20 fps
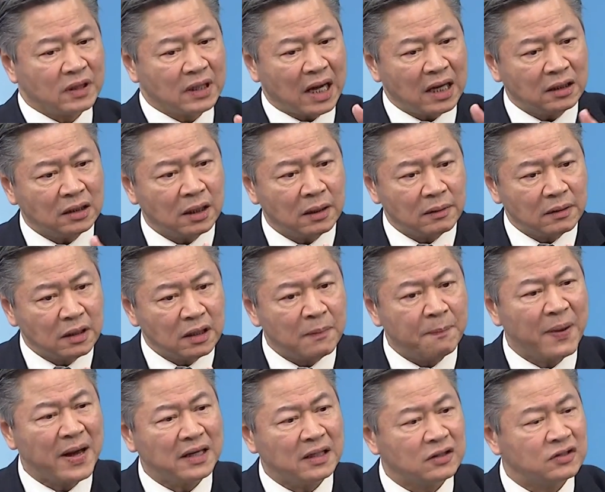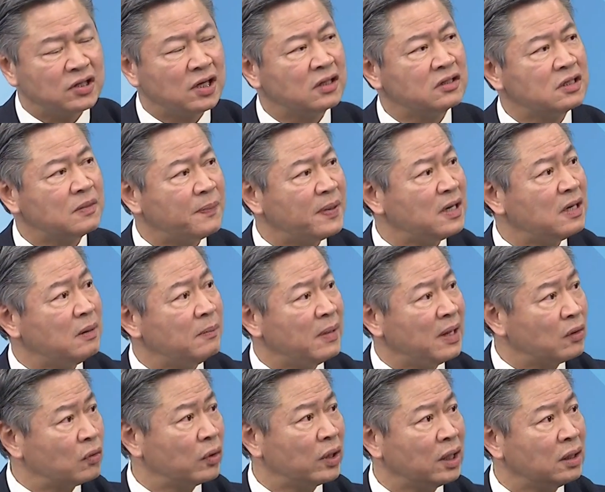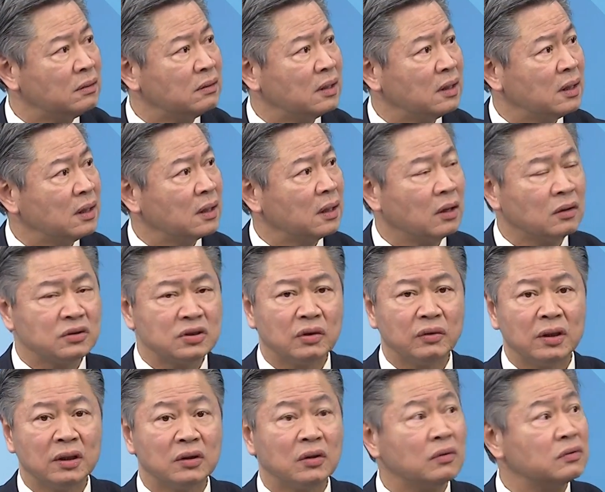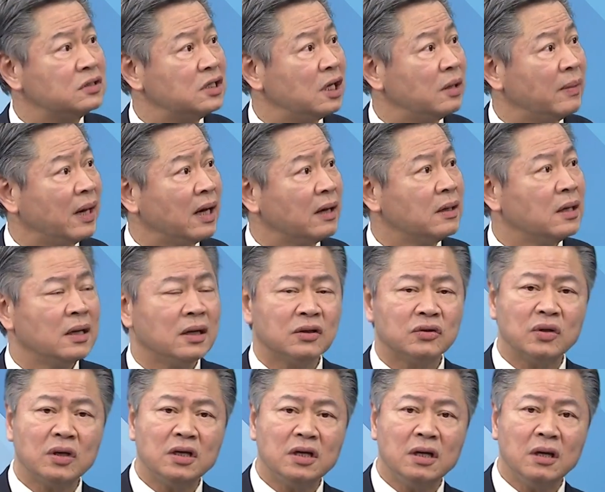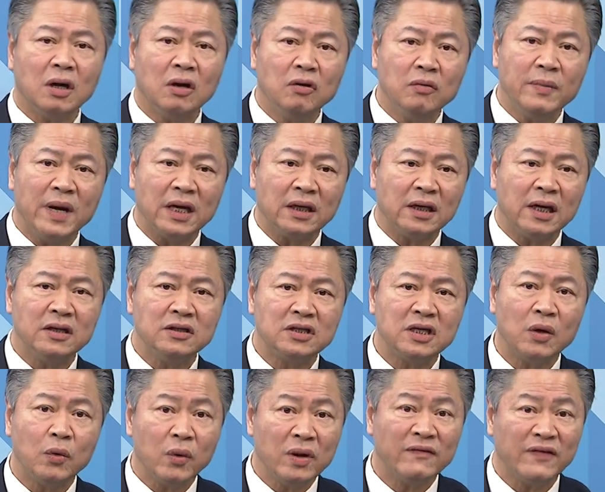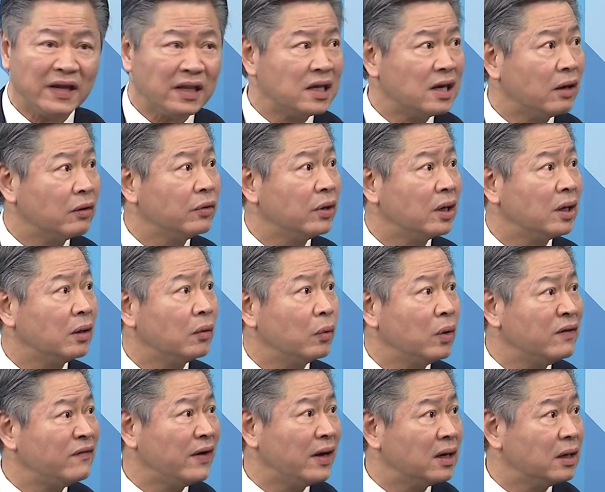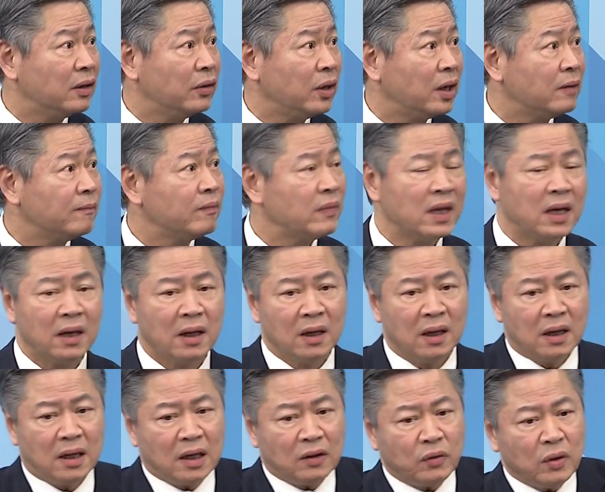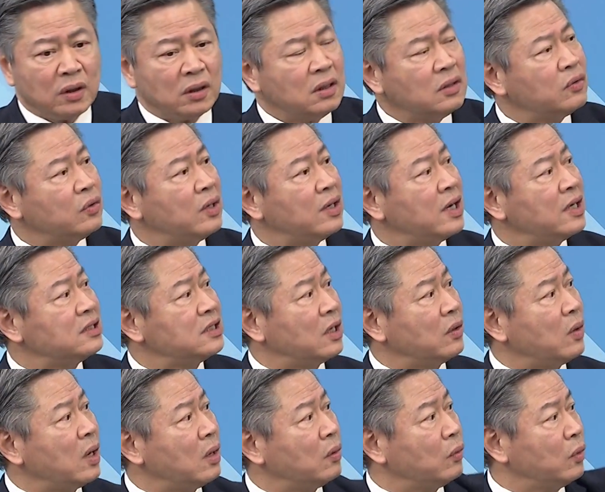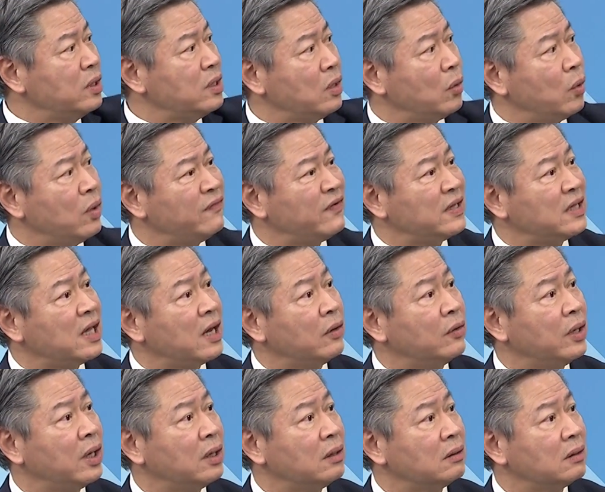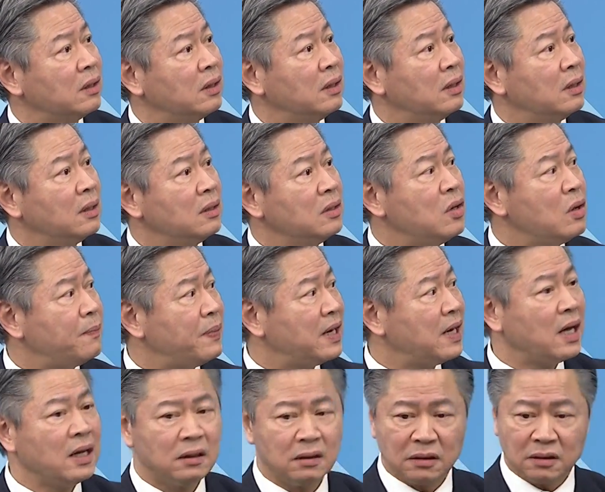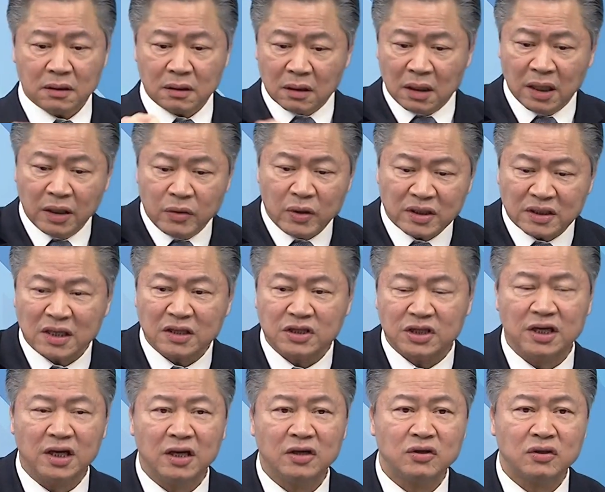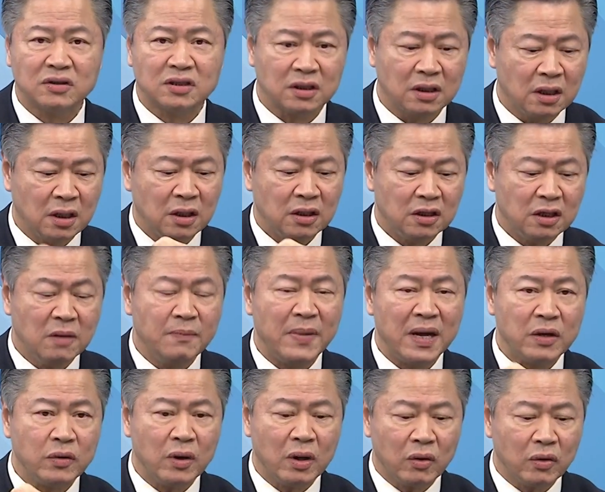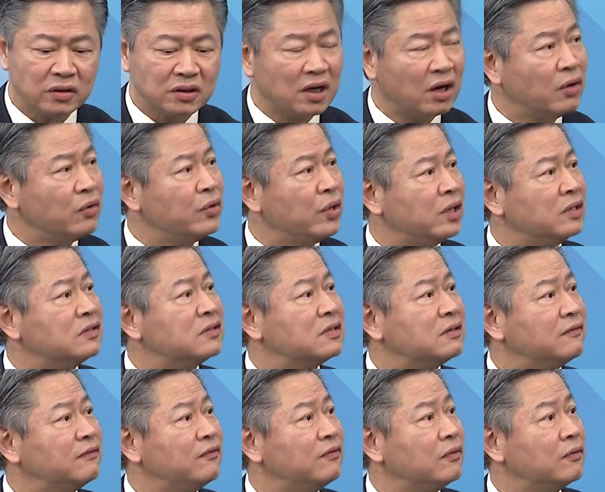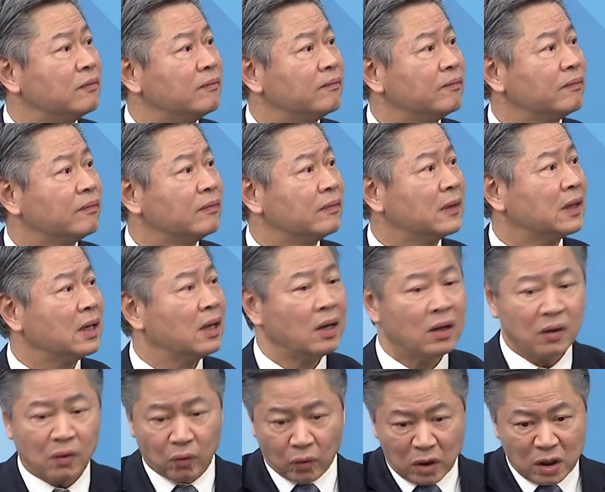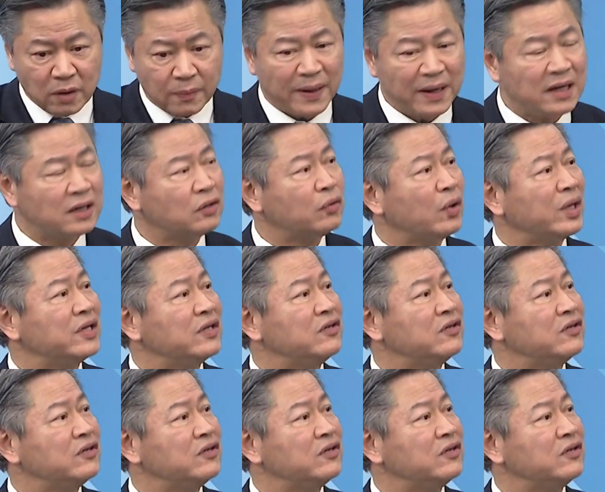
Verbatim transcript: 他的一半的钱是被你美国人、欧洲人冻结嘛，所以你欧美人先违反条约了，违反合约。那对俄国人来讲的话，我也违反条约，因为本来合约上写的就是以美元或是欧元支付，我也把你断绝，我